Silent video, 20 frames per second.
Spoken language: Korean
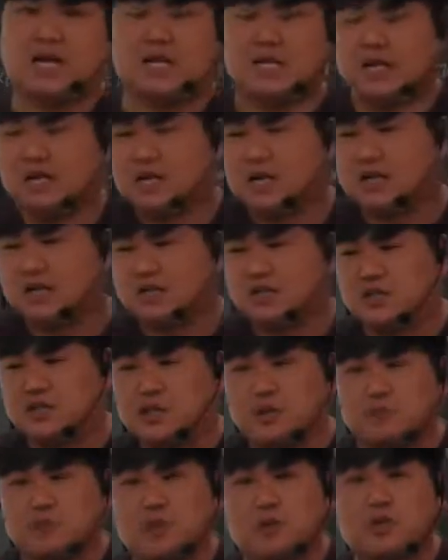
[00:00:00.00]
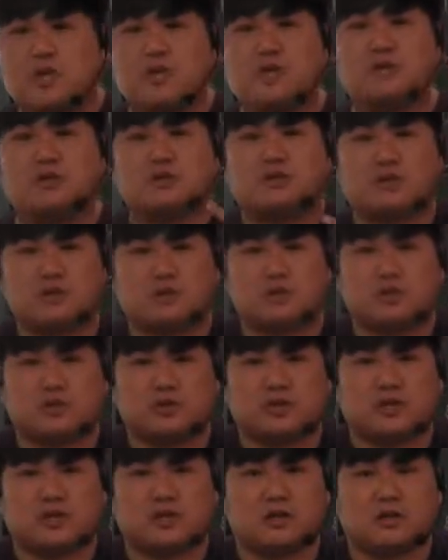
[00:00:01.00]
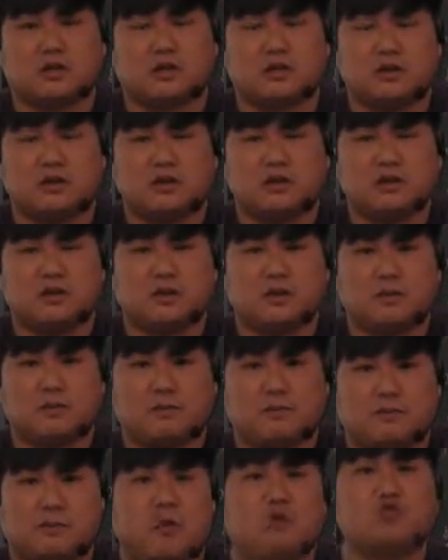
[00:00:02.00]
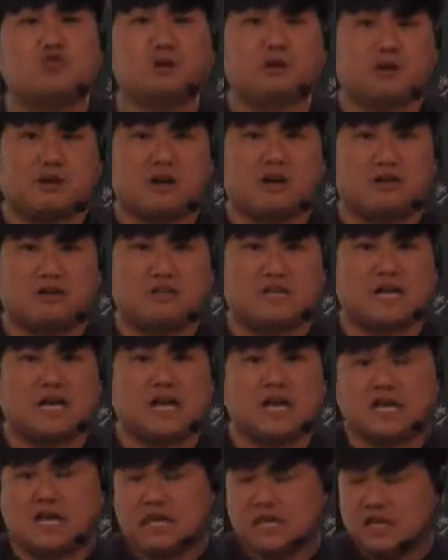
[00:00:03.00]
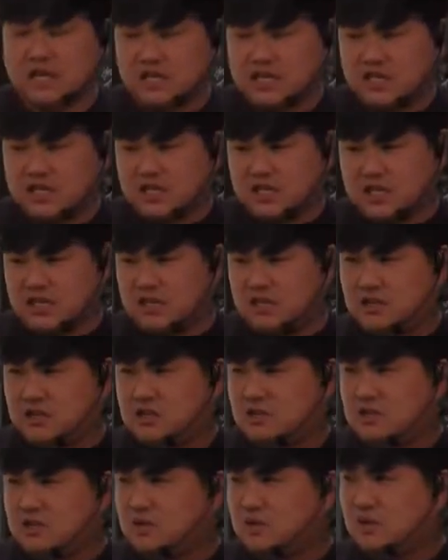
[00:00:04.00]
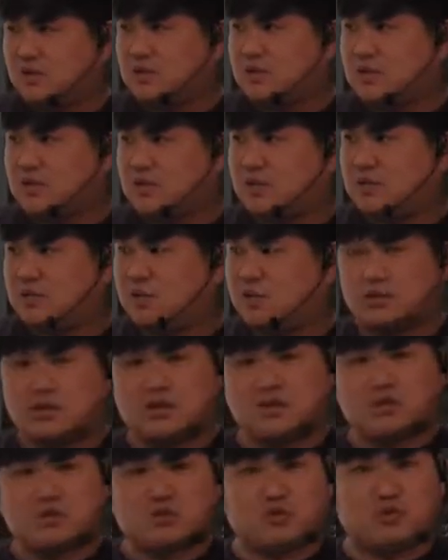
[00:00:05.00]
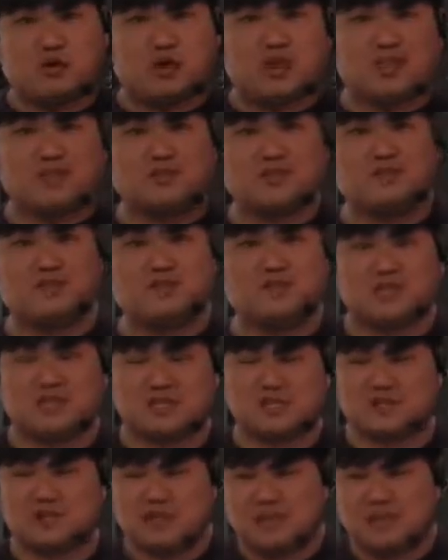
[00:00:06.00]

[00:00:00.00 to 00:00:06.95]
그러니까 그전엔 폭탄 떨어뜨려 온 거잖아요. 복수하러 간 거잖아. 근데 이제는 그 동네 사람들이 어떻게 주소를 알았는지 모르겠지만